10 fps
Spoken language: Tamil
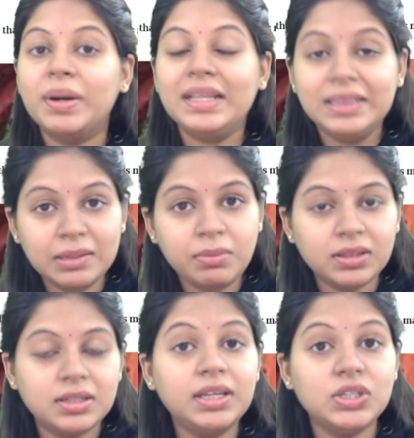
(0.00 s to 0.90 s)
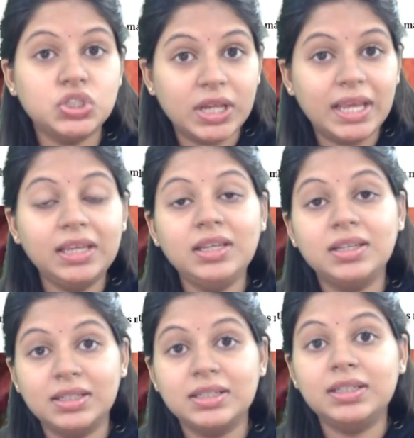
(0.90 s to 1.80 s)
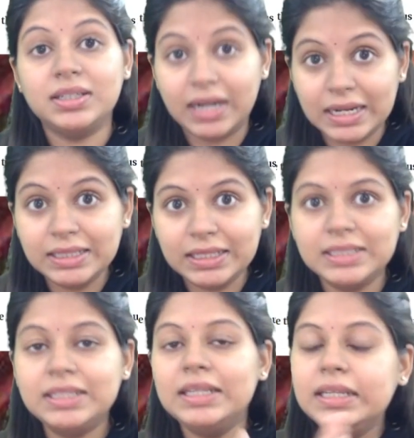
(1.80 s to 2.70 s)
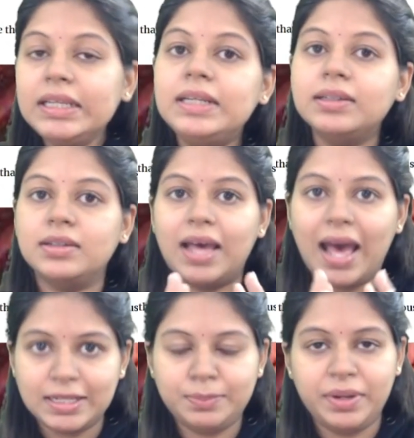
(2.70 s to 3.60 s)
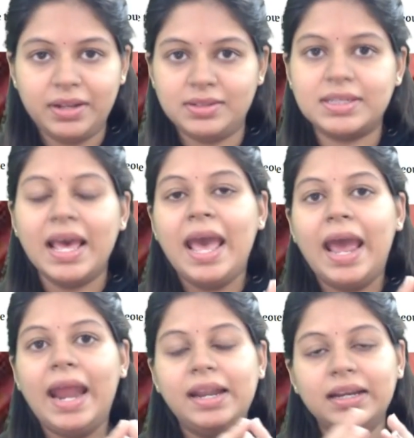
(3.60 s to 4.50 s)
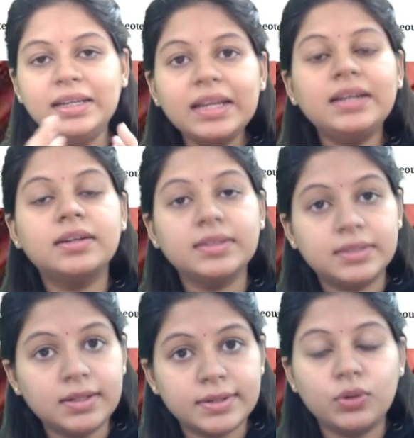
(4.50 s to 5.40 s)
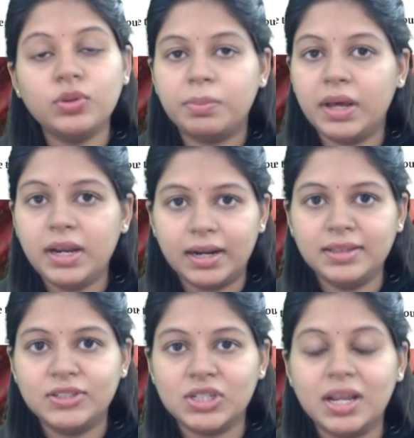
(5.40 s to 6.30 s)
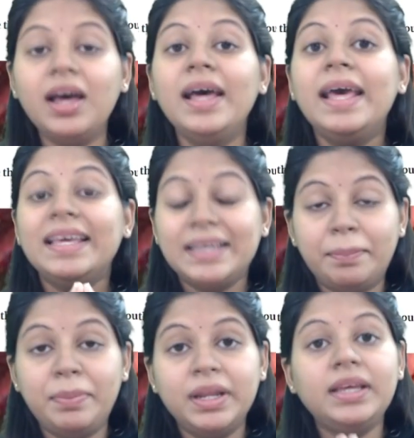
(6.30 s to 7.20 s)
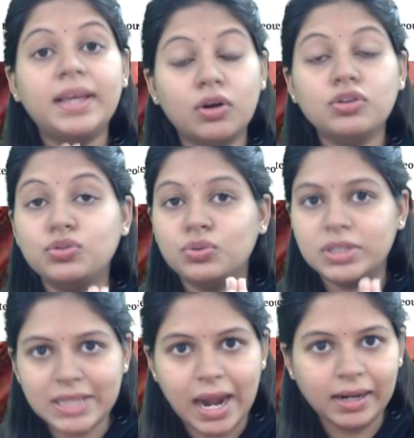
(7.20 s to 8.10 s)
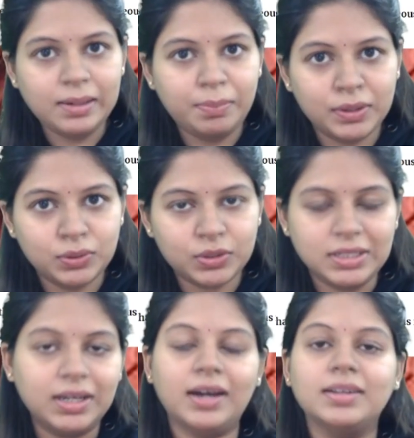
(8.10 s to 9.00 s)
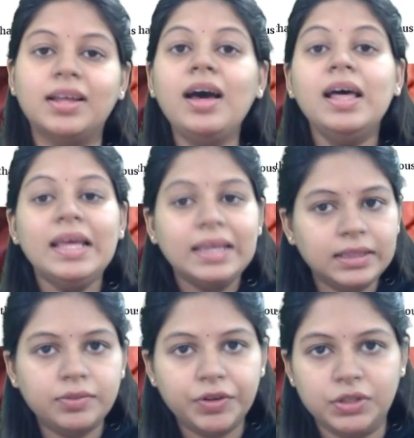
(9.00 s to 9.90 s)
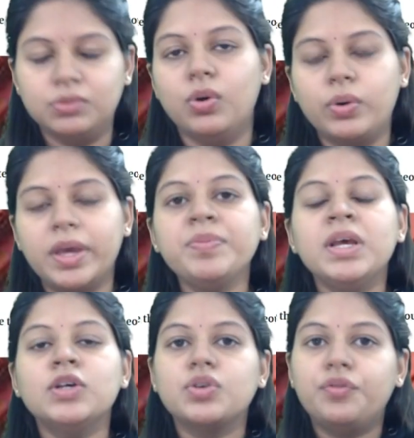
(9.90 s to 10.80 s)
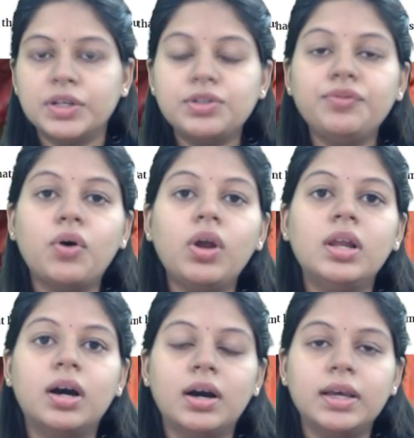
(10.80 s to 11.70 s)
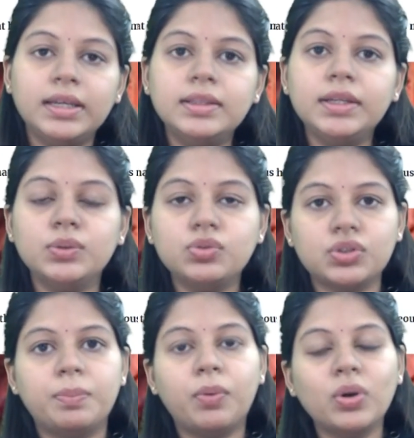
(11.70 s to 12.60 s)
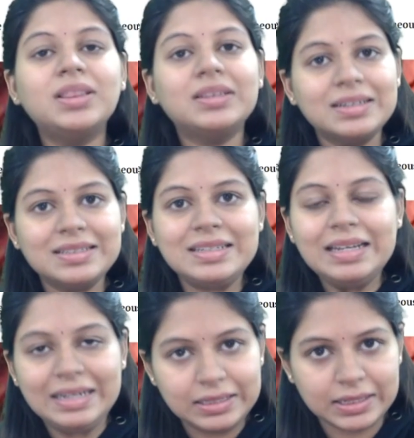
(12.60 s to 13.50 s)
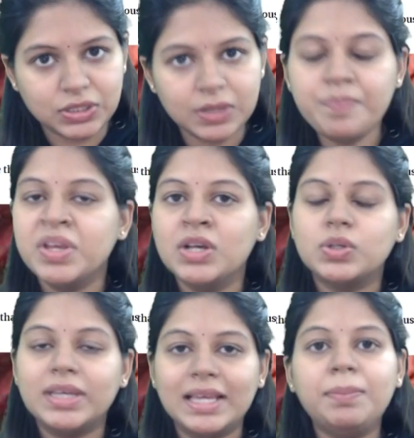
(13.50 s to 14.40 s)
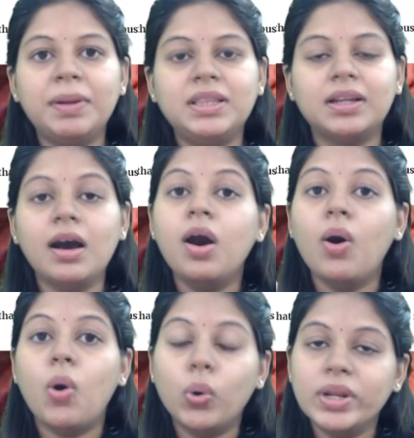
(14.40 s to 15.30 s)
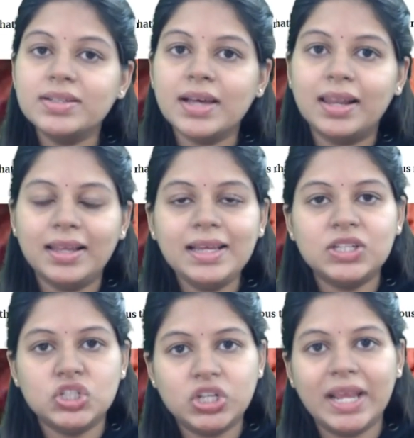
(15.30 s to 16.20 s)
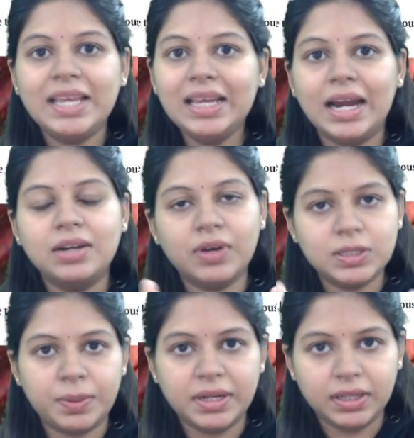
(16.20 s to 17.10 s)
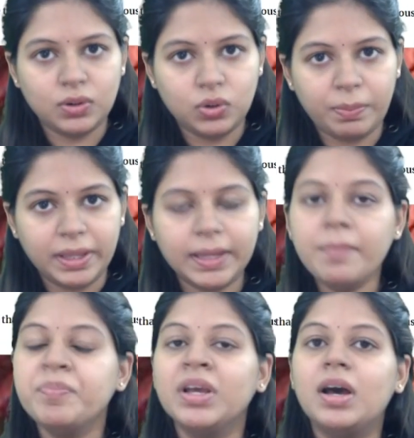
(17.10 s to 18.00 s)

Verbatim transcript: பட் இந்த மாதிரி ஜேஇக்கு e நடந்தது நீட் ஆஸ்பிரன்ஸ் அண்ட் நீட் ரிசல்ட்ஸ்லையும் இந்த மாதிரி நடந்துச்சுன்னா எப்படி என்னோடய ஸ்டூடெண்ட்ஸ் ஹேண்டில் பண்ணுன்றதுக்காக தான் இந்த வீடியோ ஓகே ஸோ ஃபர்ஸ்ட் ஆஃப் ஆல் இந்த நியூஸ் போன தேர்ஸ்டே ரிலீஸ் ஆச்சு ஸோ எதை பார்த்தீங்கன்னா ஒரிசாவில் ஜேஇ அட்வான்ஸ் e படிக்கிற ஒரு பையன்